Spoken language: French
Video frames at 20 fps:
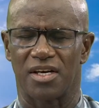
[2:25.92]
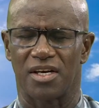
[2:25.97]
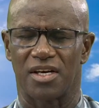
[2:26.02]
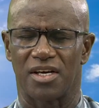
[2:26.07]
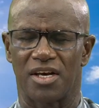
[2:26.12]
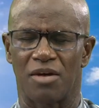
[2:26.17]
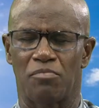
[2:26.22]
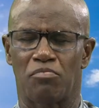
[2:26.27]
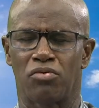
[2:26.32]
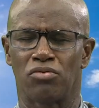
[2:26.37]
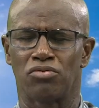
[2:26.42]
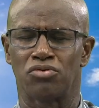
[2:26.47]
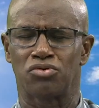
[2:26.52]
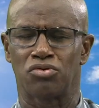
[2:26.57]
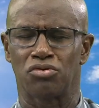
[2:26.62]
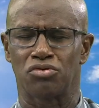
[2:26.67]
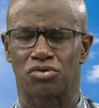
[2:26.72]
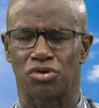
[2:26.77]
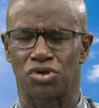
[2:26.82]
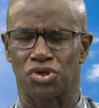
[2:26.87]
et pour
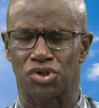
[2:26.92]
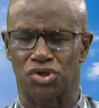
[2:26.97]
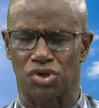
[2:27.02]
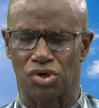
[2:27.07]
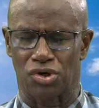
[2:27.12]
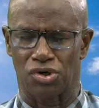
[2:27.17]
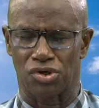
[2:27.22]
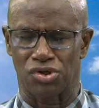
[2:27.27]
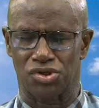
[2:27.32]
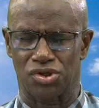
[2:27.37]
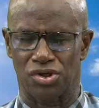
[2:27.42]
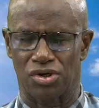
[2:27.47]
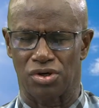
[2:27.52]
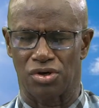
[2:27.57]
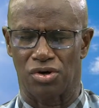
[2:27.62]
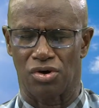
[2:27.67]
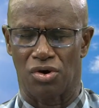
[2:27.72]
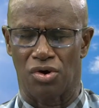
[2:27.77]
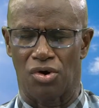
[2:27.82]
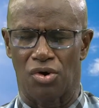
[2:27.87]
toutes choses,
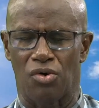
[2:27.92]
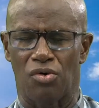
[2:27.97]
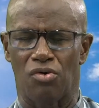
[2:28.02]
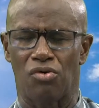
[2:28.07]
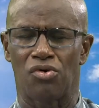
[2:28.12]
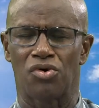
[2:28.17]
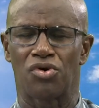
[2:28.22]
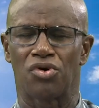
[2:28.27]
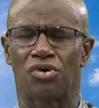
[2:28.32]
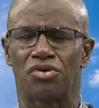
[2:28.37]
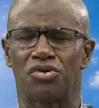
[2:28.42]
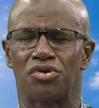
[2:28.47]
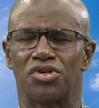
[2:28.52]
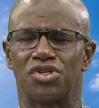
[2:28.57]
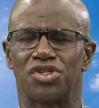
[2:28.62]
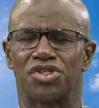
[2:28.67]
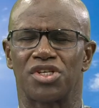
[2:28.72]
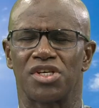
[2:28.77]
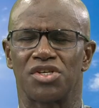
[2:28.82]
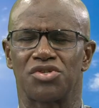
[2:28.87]
au nom de
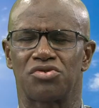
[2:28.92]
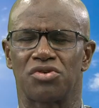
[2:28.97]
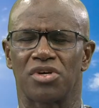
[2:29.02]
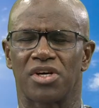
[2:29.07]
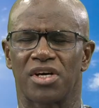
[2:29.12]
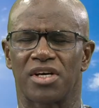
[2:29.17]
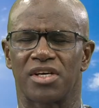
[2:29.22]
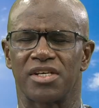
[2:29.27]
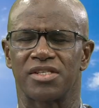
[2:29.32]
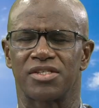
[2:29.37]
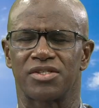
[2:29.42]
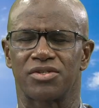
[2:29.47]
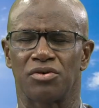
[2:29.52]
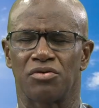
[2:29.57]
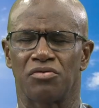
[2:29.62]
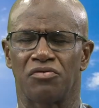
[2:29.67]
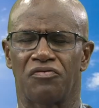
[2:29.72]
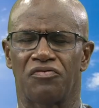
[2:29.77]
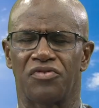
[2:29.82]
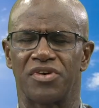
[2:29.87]
Jésus-Christ,
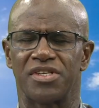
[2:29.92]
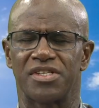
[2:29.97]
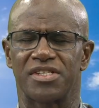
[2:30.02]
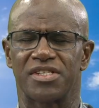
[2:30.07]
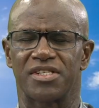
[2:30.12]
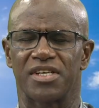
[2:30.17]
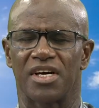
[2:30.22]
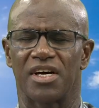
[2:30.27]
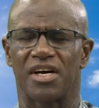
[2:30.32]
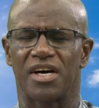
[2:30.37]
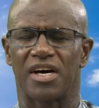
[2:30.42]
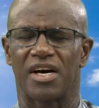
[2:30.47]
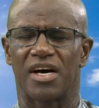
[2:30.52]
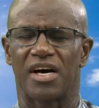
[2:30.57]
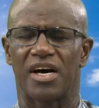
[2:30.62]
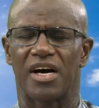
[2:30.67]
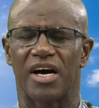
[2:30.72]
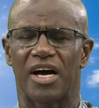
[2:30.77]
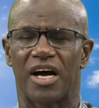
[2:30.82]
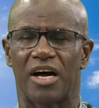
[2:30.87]
ton Fils.
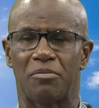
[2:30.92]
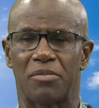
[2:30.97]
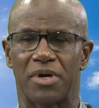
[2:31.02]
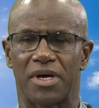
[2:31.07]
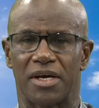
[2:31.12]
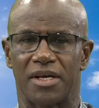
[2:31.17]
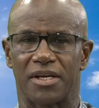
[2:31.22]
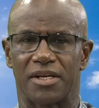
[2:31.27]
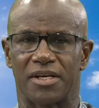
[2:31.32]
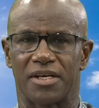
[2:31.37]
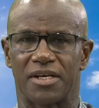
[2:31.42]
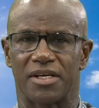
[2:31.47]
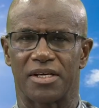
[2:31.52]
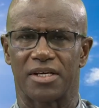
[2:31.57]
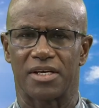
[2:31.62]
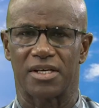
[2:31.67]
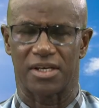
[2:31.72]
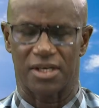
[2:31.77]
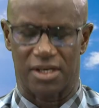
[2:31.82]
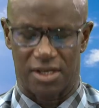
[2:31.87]
Amen.
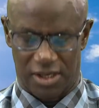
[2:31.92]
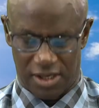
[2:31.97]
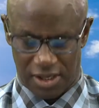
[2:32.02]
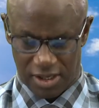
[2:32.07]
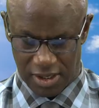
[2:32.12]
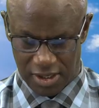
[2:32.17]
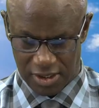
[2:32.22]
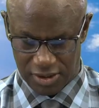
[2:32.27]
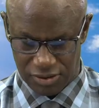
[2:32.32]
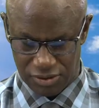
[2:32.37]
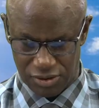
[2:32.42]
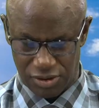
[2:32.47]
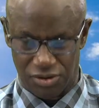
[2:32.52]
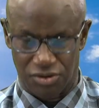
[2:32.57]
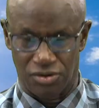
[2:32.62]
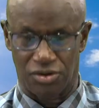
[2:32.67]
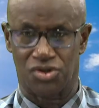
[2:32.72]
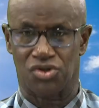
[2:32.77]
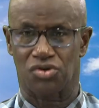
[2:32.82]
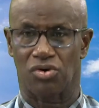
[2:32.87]
Dieu
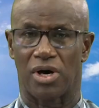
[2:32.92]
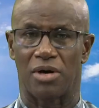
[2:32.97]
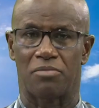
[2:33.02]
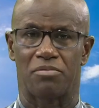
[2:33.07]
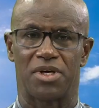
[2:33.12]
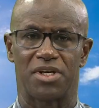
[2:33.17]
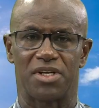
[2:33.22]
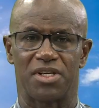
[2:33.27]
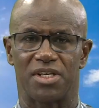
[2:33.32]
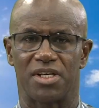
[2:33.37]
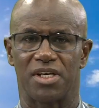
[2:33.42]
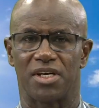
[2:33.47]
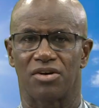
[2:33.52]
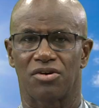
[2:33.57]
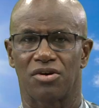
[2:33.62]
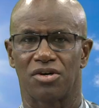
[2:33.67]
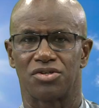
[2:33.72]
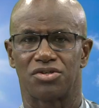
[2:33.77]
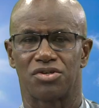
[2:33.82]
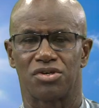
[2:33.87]
donc soit béni et
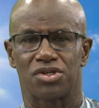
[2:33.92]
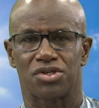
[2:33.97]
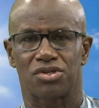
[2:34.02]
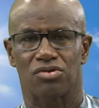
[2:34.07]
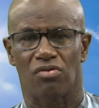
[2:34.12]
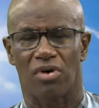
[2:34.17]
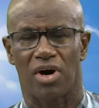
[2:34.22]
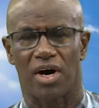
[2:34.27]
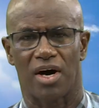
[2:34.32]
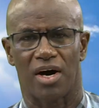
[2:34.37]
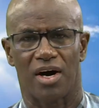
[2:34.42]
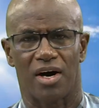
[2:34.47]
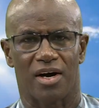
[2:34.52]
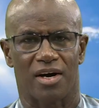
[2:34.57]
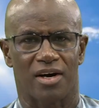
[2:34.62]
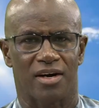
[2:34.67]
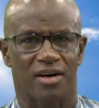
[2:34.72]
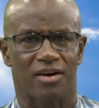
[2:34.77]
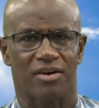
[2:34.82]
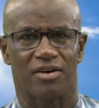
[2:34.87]
que Dieu soit
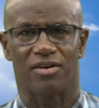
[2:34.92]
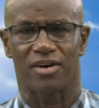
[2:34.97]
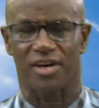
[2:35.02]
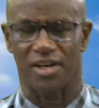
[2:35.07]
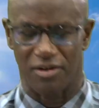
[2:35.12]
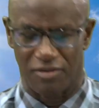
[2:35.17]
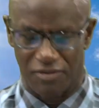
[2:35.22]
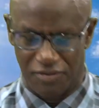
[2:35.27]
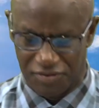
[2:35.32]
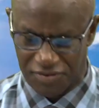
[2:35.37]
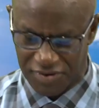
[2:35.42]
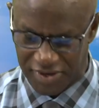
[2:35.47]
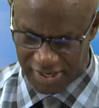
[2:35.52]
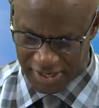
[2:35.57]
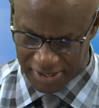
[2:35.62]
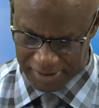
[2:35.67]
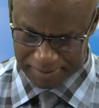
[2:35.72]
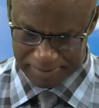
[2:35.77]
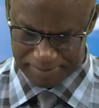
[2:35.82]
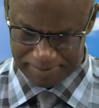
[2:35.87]

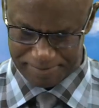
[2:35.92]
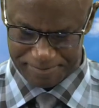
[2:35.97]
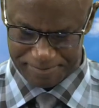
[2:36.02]
glorifié.